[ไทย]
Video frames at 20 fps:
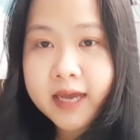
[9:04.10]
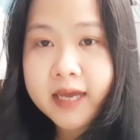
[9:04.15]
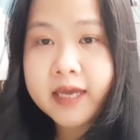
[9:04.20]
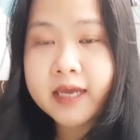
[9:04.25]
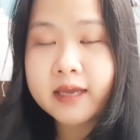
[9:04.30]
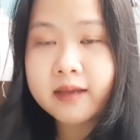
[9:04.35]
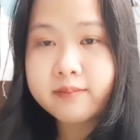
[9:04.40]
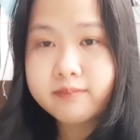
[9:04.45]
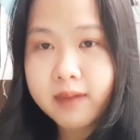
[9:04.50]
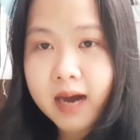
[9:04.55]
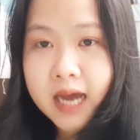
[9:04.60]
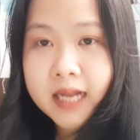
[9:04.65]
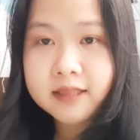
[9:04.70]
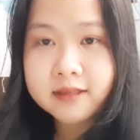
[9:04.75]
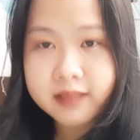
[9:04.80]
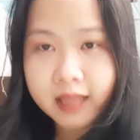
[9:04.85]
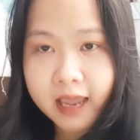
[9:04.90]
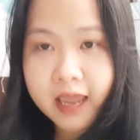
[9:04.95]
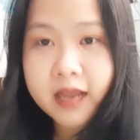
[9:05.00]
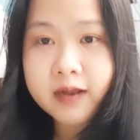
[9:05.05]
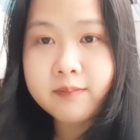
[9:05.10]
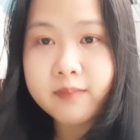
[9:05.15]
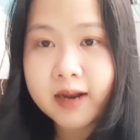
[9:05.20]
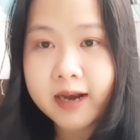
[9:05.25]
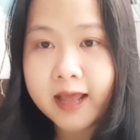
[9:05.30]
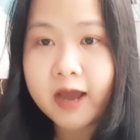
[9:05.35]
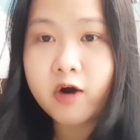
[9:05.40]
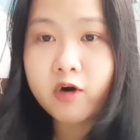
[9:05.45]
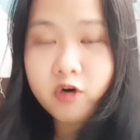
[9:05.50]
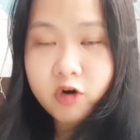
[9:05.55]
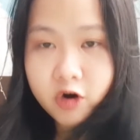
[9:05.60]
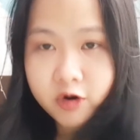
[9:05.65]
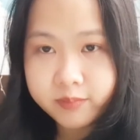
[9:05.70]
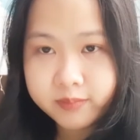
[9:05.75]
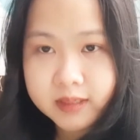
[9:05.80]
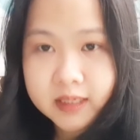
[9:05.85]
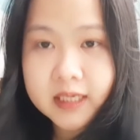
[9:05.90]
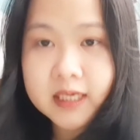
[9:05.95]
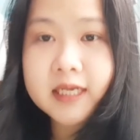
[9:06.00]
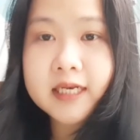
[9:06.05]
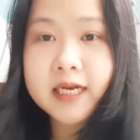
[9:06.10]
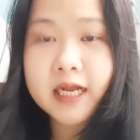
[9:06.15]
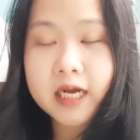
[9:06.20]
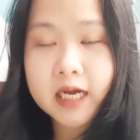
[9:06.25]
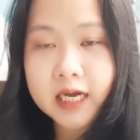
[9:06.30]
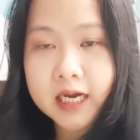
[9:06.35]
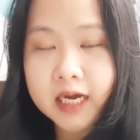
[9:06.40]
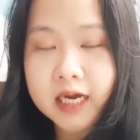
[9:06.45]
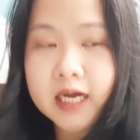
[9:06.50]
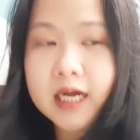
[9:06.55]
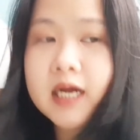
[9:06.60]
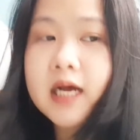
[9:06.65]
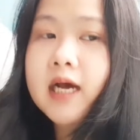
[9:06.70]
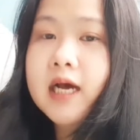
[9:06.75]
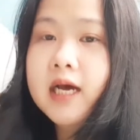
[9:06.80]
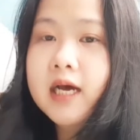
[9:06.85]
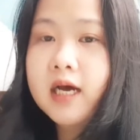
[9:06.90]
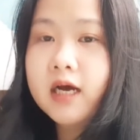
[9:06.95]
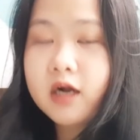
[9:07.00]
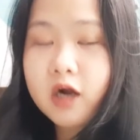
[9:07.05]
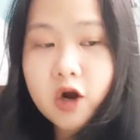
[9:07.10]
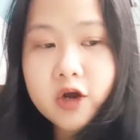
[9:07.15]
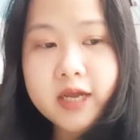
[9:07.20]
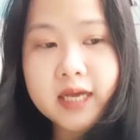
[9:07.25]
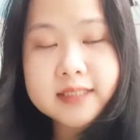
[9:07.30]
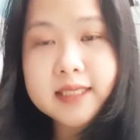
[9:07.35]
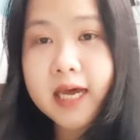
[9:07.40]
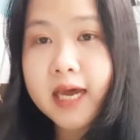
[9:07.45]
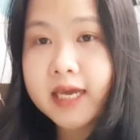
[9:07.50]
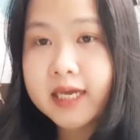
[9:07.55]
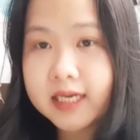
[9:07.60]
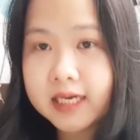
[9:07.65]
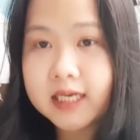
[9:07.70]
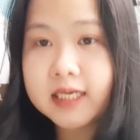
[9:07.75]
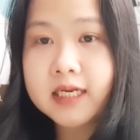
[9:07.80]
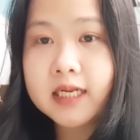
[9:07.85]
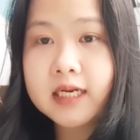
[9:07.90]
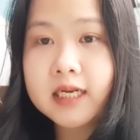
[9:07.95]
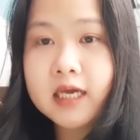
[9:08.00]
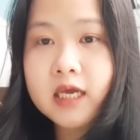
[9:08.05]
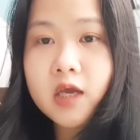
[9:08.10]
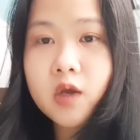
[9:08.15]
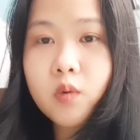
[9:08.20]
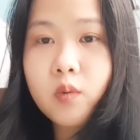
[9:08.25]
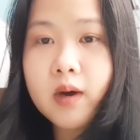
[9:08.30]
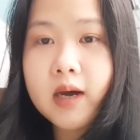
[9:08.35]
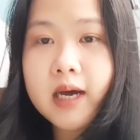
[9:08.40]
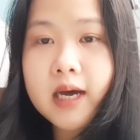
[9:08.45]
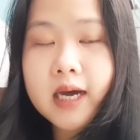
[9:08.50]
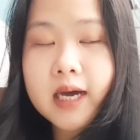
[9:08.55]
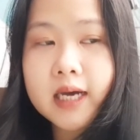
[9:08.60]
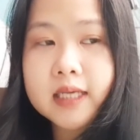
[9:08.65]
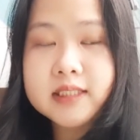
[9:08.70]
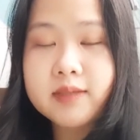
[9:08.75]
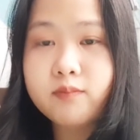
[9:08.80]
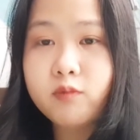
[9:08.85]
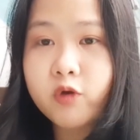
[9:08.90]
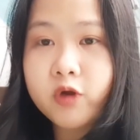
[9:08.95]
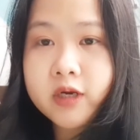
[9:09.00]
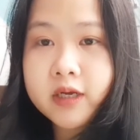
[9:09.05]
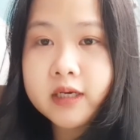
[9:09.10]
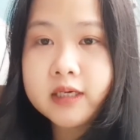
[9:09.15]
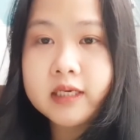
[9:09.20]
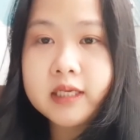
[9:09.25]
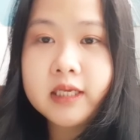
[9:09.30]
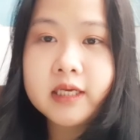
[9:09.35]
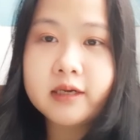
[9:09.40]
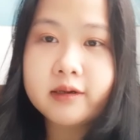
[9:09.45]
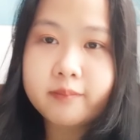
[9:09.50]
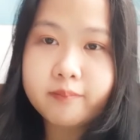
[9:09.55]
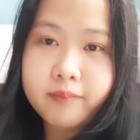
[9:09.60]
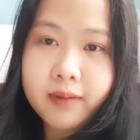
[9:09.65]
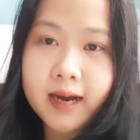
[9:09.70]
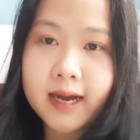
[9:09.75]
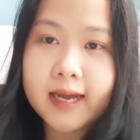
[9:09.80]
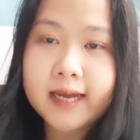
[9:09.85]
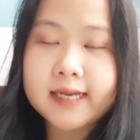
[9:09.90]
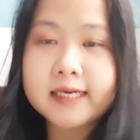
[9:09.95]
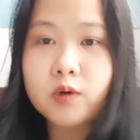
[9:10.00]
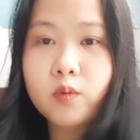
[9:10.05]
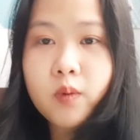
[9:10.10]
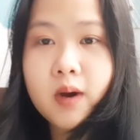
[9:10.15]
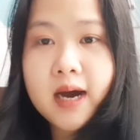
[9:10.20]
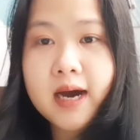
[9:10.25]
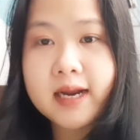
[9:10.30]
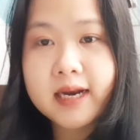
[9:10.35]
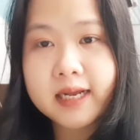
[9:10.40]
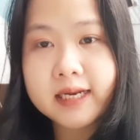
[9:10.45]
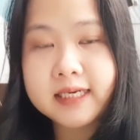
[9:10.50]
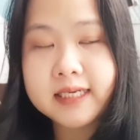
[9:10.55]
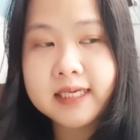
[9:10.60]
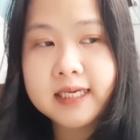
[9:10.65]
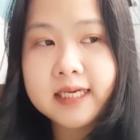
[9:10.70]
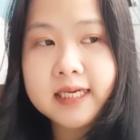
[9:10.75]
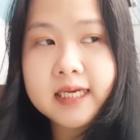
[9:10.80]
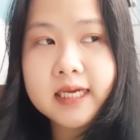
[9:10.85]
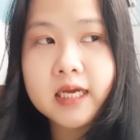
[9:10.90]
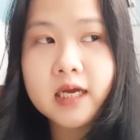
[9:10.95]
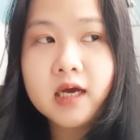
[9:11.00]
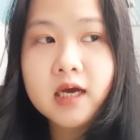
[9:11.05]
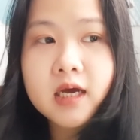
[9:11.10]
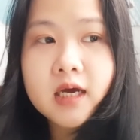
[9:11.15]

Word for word: ให้บ้านแตกมาแล้วก็มีนะคะก็อยากจะให้คิดดีๆว่าจำนวนเงินที่ยืมไปหรือว่าอะไรที่